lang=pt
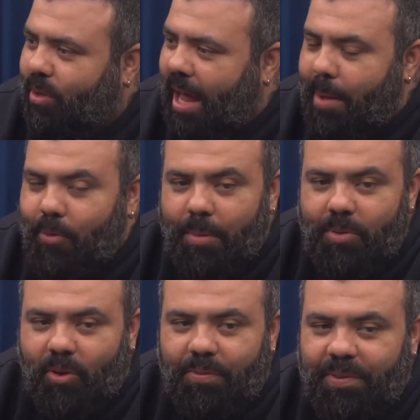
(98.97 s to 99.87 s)
lá, meu
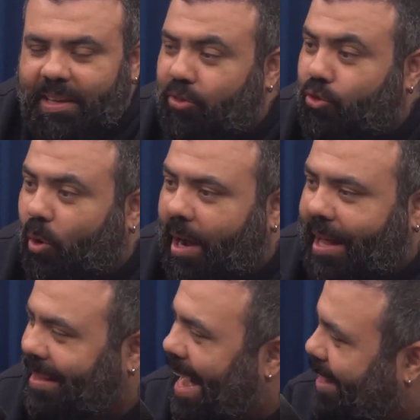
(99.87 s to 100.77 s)
amigo, eu fiquei
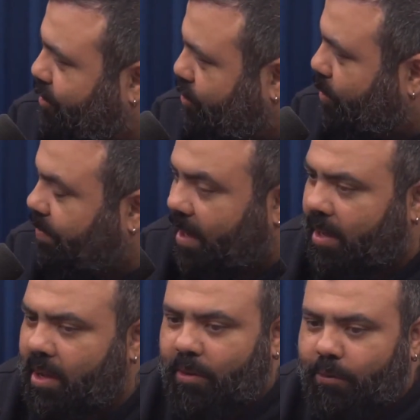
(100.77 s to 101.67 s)
chocadaço. Eu falei,
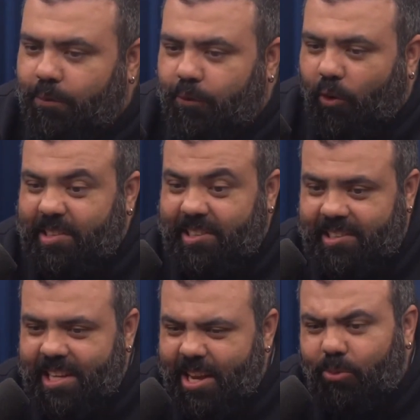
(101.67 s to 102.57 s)
Caralho, mano.
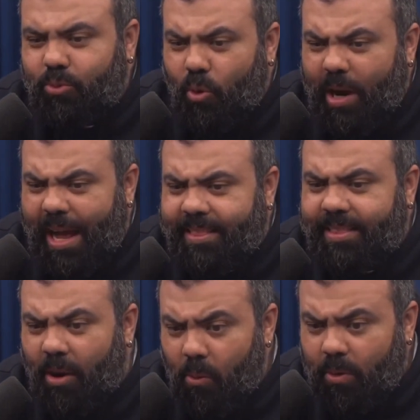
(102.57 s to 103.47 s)
Você é um
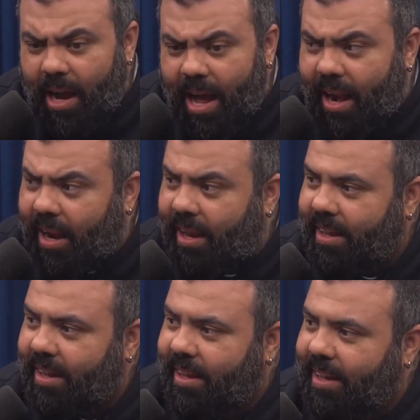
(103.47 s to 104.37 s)
drogadão, isso aí é
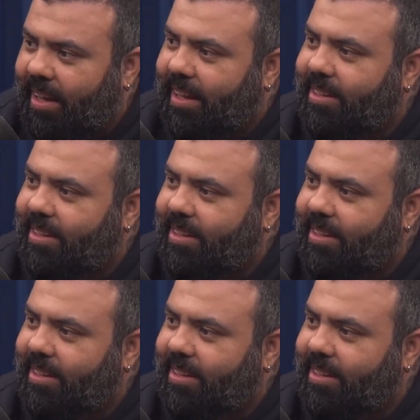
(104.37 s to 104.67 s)
distribuição